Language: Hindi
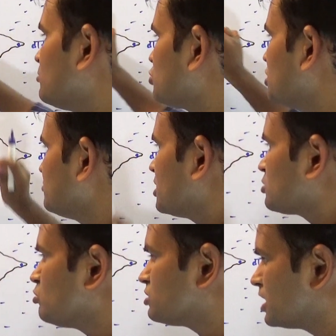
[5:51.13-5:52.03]
मुस्लिम
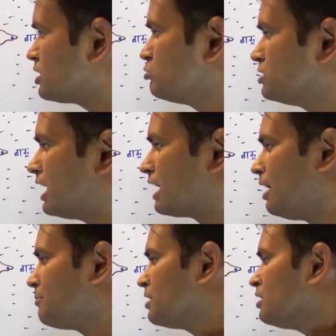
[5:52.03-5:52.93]
देश को दे क्यों दिया गया
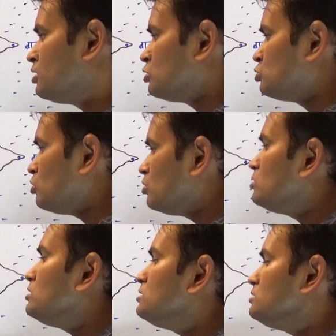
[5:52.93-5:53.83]
तो
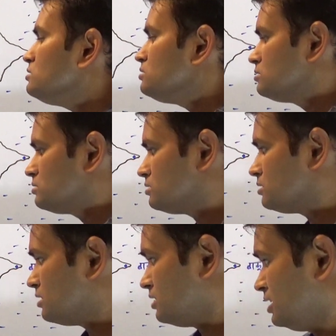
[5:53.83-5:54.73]

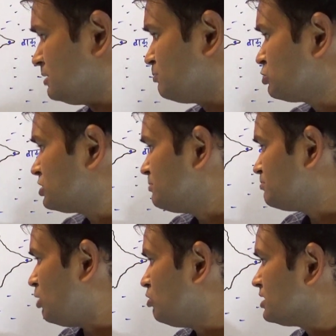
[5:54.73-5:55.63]
इस मुस्लिम
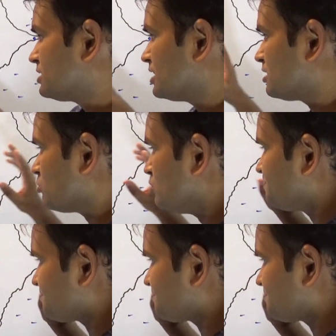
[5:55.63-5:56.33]
बाहुल्य क्षेत्र को